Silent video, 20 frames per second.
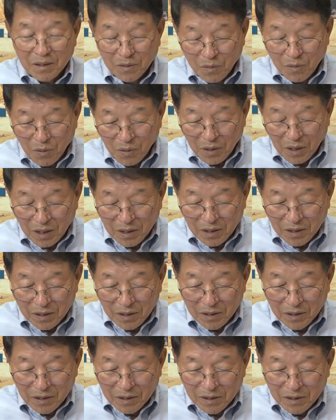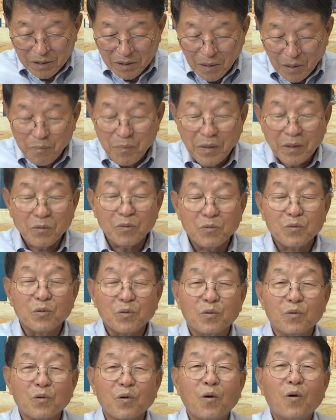토라를 옆에
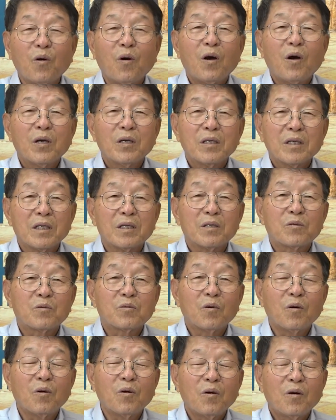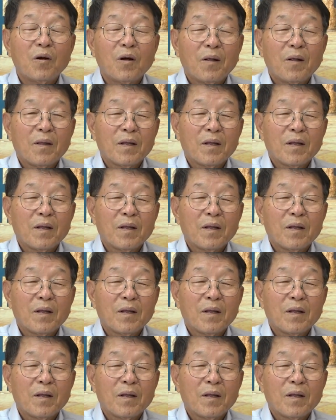두고 읽고